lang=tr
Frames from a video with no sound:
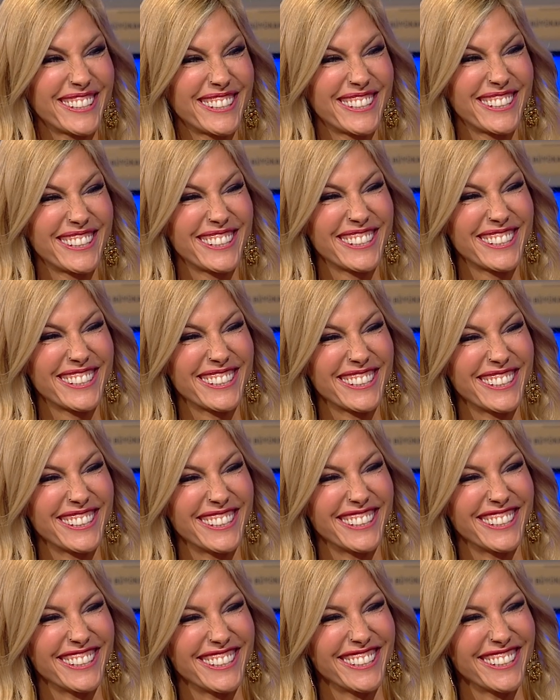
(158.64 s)
lungur giriyorlar
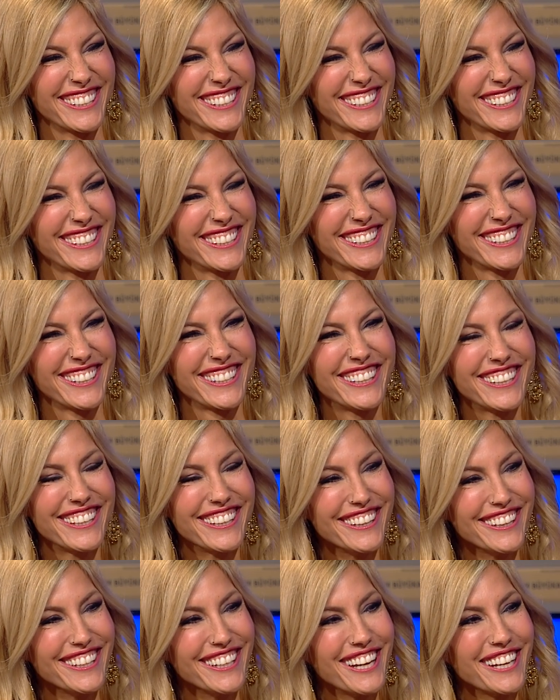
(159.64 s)
her yerden.
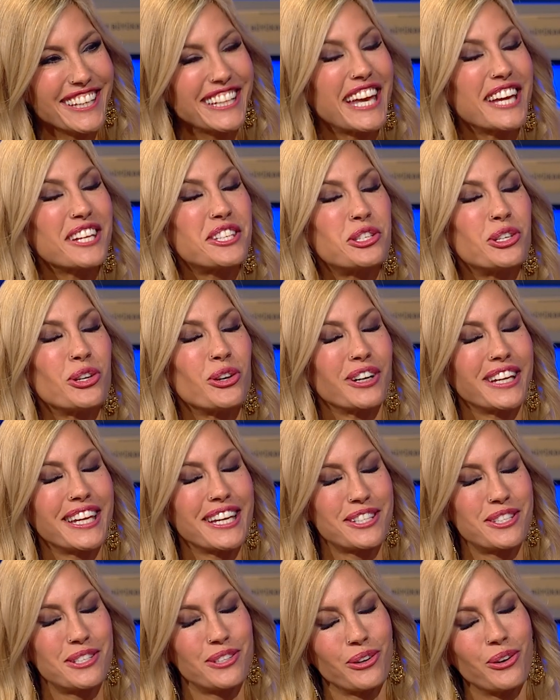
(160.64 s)
Ne linçler geçiyor, yiyorum.
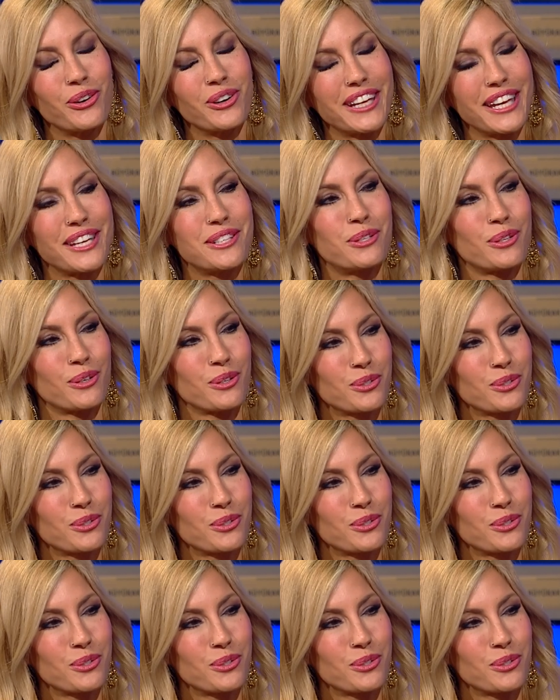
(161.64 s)
Geçiyor, Çağla, geçiyor. Sorma.